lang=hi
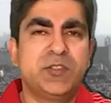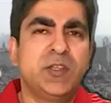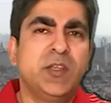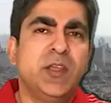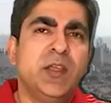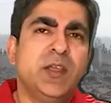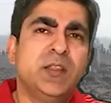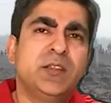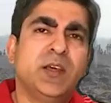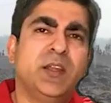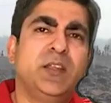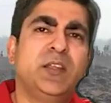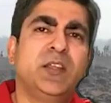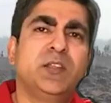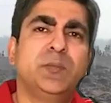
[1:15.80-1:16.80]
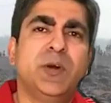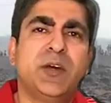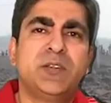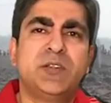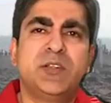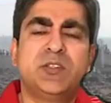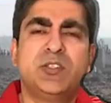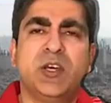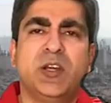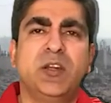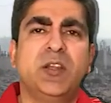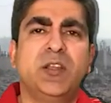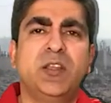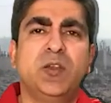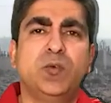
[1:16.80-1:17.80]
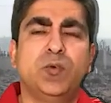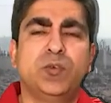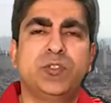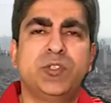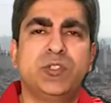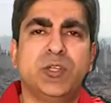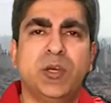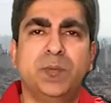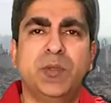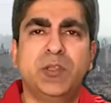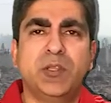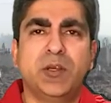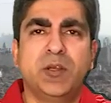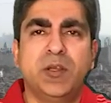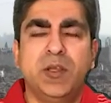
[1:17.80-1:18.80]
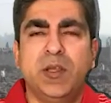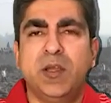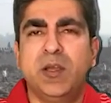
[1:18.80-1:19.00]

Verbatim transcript: वैसे तारीखी एतबार से जानने की कोशिश अभी तक